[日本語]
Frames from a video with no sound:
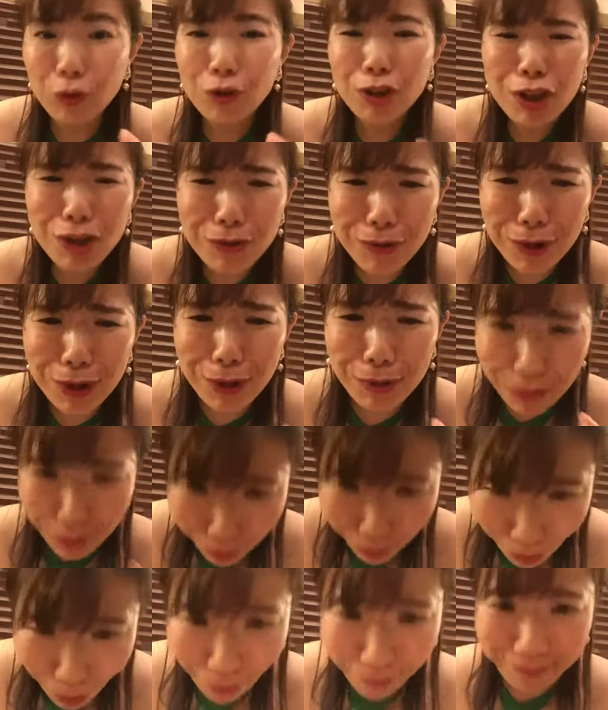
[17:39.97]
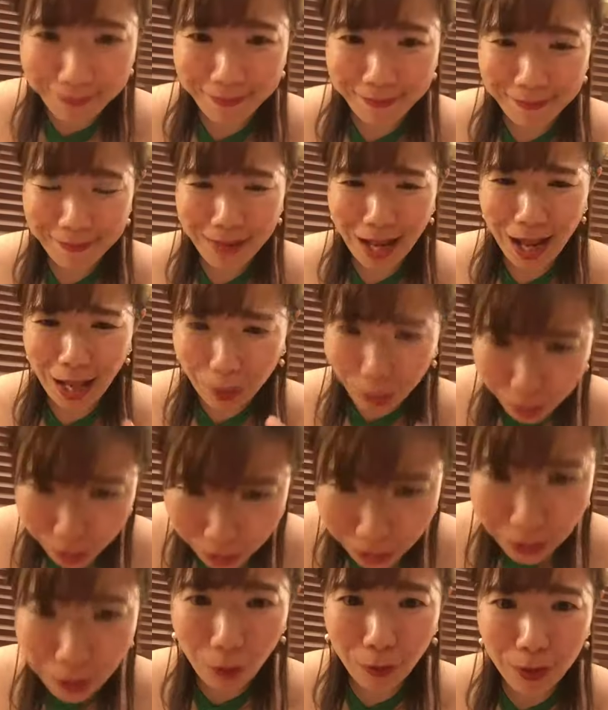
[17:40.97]
ウキウキするの楽
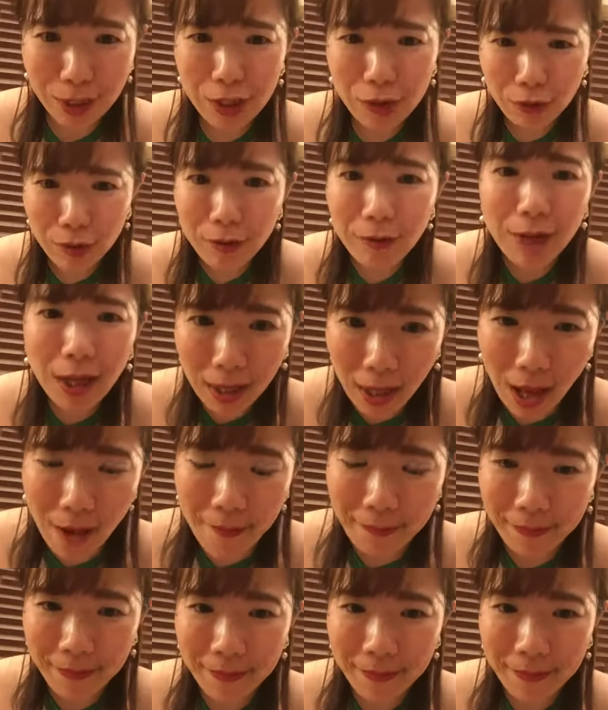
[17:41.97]
しいの一緒にいるだけで。